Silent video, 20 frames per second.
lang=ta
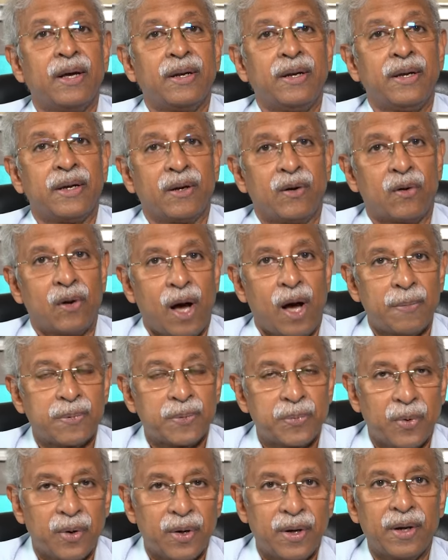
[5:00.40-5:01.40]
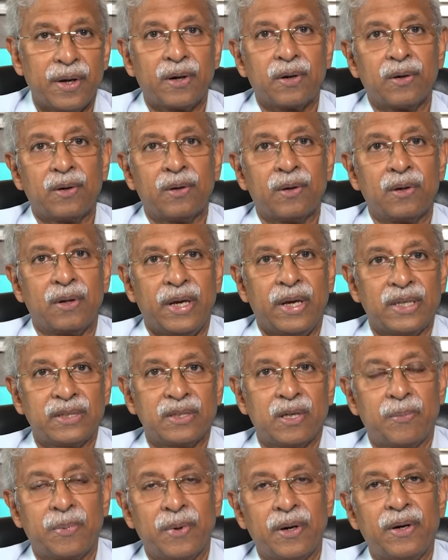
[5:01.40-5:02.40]
நீங்கள் ட்ராப்ஸ் போடுறீங்களோ
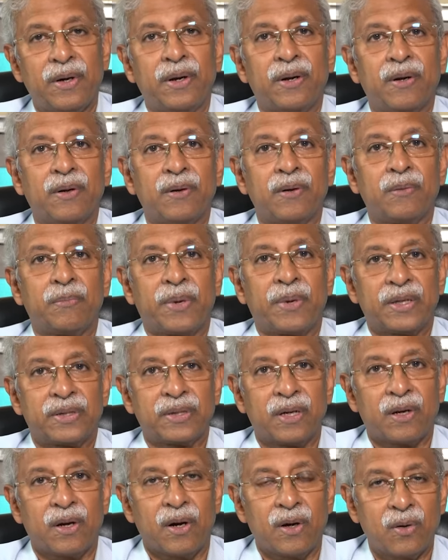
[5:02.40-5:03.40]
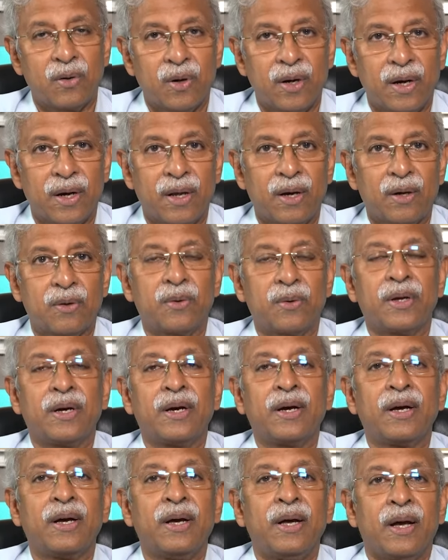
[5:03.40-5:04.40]
லேசர் பண்ணுறீங்களோ ப்ரெஷர் கண்ட்ரோல் ஆனால் கூட
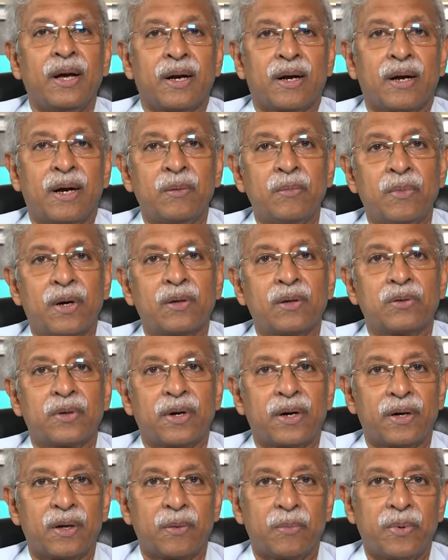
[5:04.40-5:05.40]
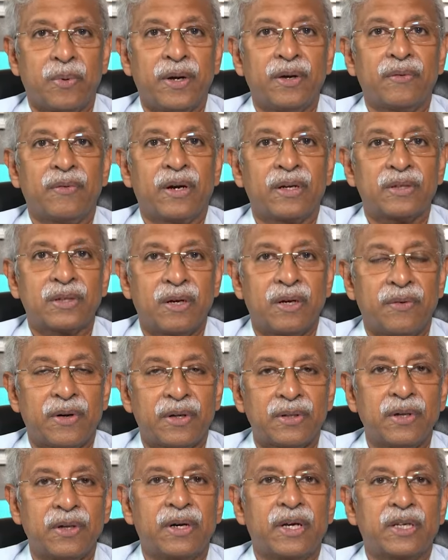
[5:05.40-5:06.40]
கண் மருத்துவர்கிட்ட போய் வருஷா
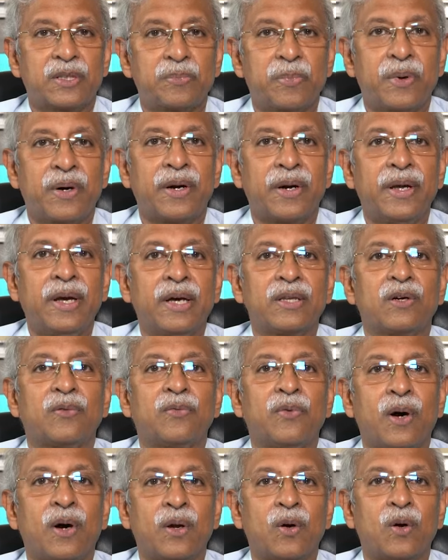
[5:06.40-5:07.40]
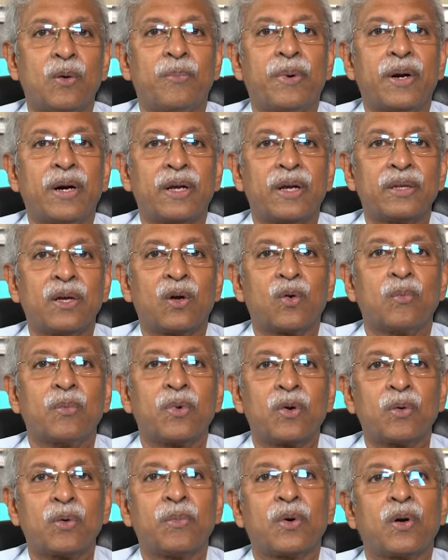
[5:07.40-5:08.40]
வருஷம் டெஸ்ட் பண்ணி அந்த ஃபாலோ அப் பண்ணுறது தான்
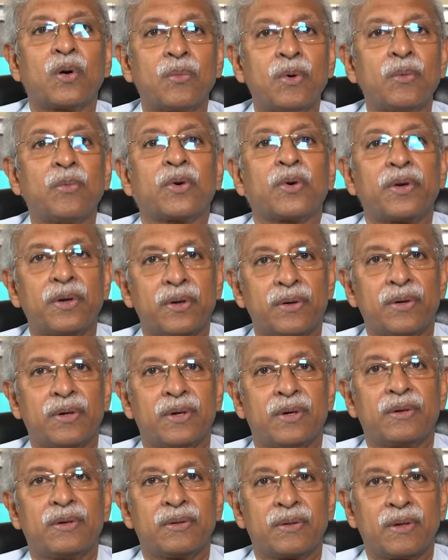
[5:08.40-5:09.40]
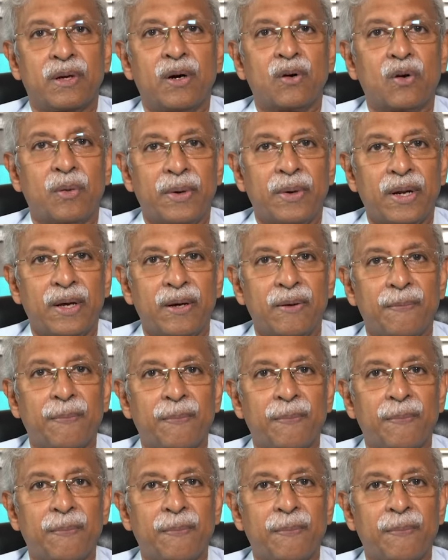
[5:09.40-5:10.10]
ரொம்ப ரொம்ப ரொம்ப முக்கியம் லோக்கமால